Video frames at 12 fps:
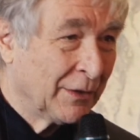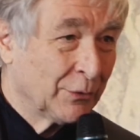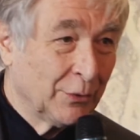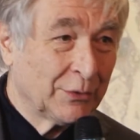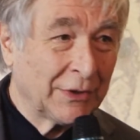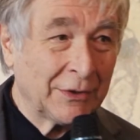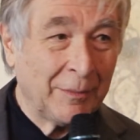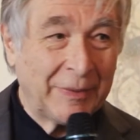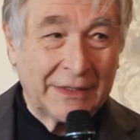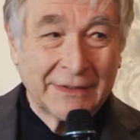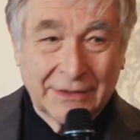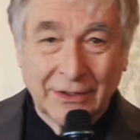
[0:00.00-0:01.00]
Tutta
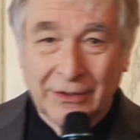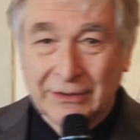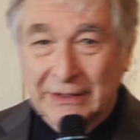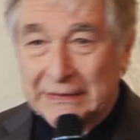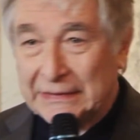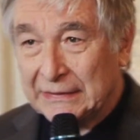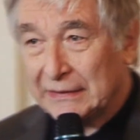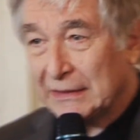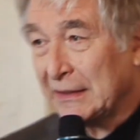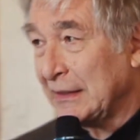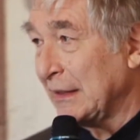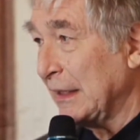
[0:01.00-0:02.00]
l'operazione di eh,
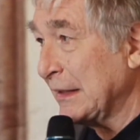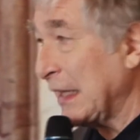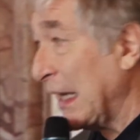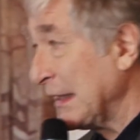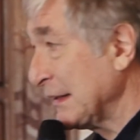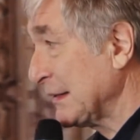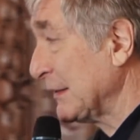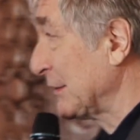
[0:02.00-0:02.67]
analisi